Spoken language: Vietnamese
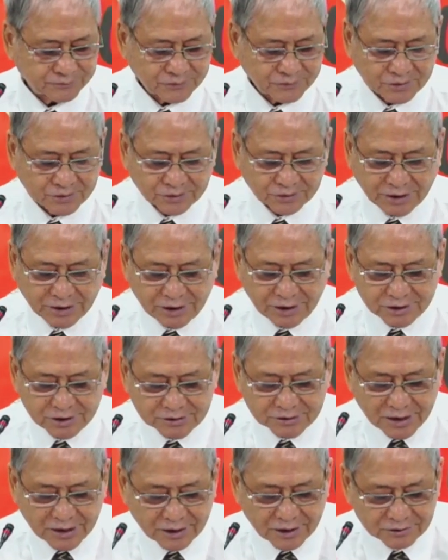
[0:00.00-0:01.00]
Thế
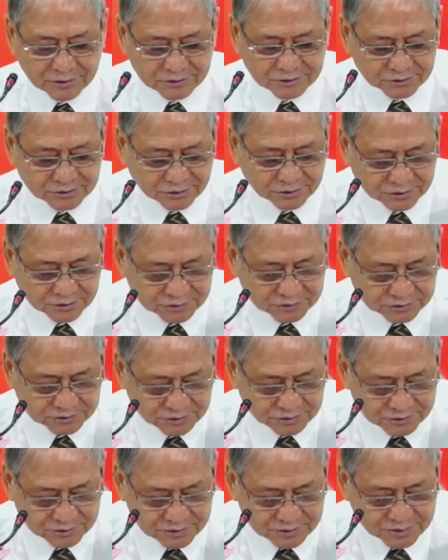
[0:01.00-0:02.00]
gian từ
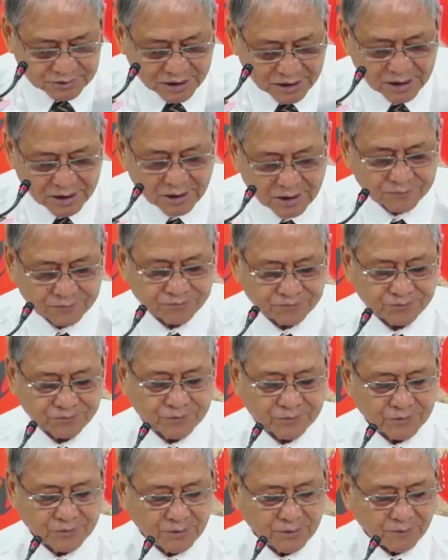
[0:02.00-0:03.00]
từ xa
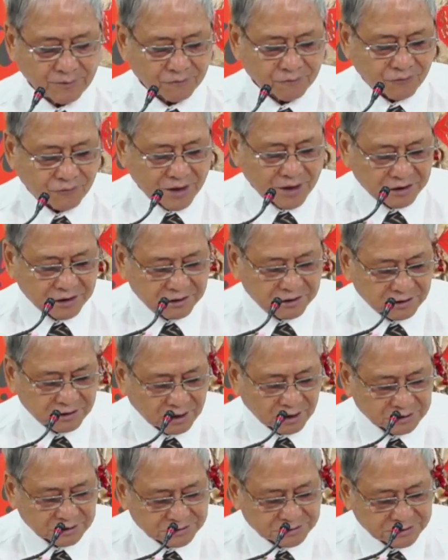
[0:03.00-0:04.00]
và
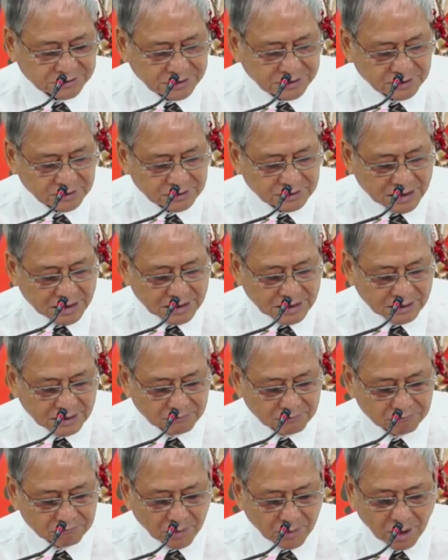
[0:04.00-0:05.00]
cửa thiên
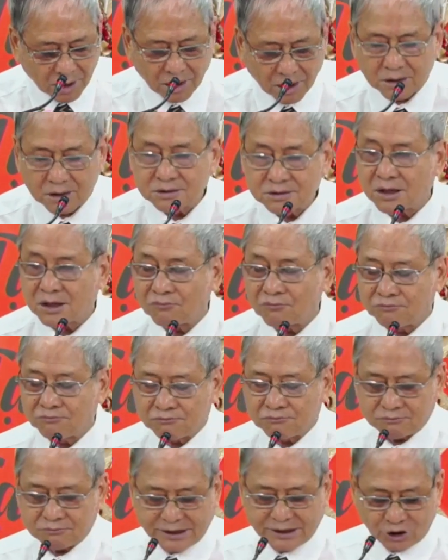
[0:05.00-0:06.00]
đàng mở rộng
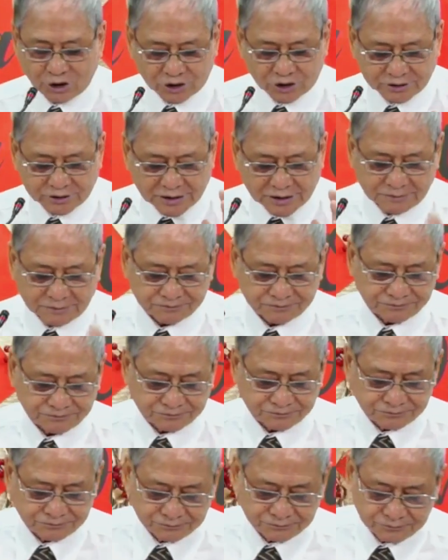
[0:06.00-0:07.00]
để đón ta.
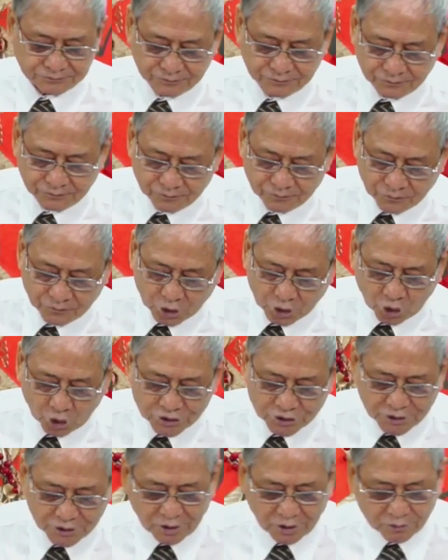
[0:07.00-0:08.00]
Đứa con
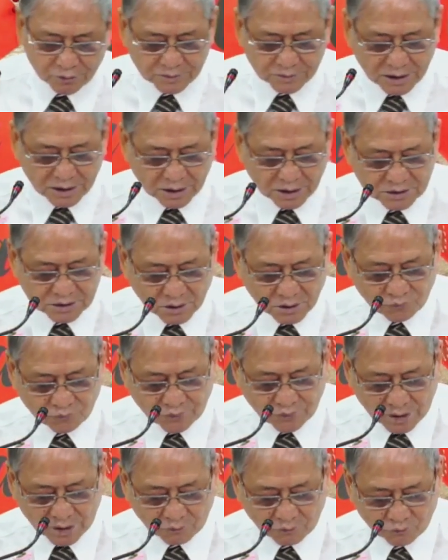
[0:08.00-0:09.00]
trai ông đang ở trong
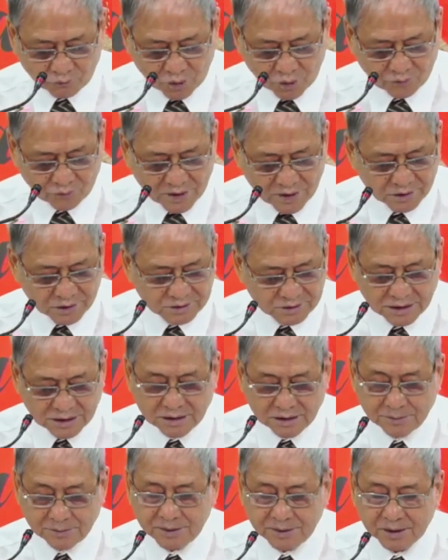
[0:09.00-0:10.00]
phòng vội vàng chạy
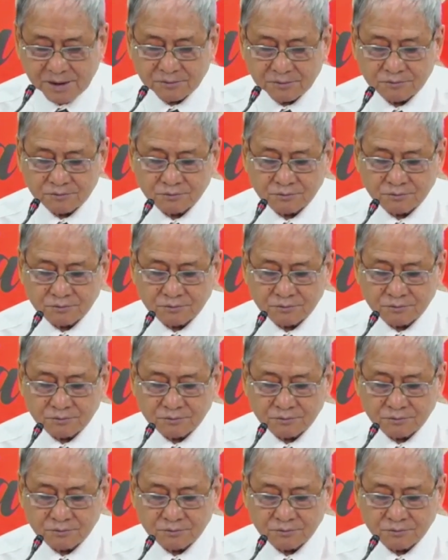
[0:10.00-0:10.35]
đến bên ông.